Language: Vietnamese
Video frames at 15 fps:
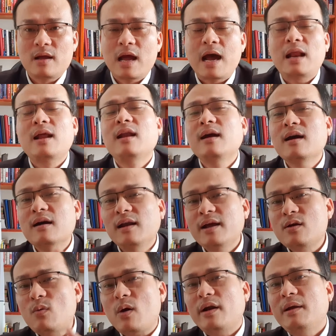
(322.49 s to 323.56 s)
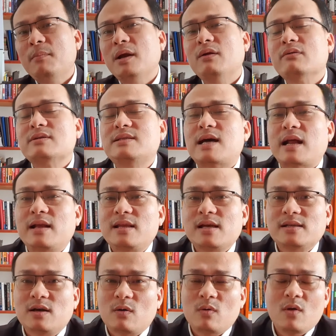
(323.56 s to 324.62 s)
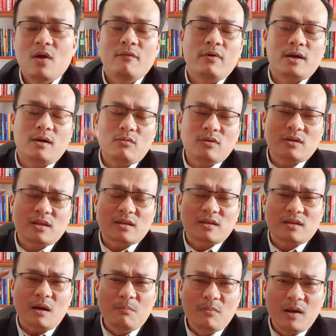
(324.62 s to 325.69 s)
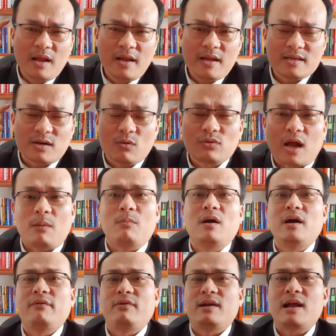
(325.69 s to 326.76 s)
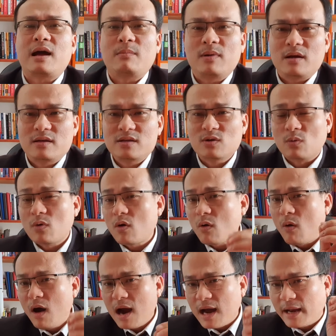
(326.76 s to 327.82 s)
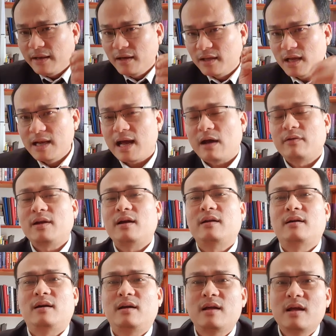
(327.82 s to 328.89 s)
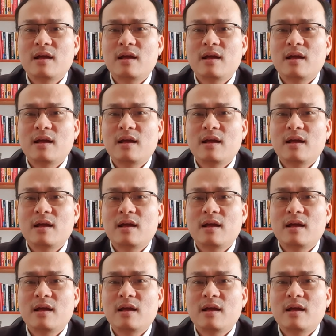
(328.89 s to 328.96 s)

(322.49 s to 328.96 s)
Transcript: hay là người liên quan đến bất động sản để sẽ giàu và trong tâm lý sâu thẳm của người Việt Nam dù có khó khăn như thế nào chăng nữa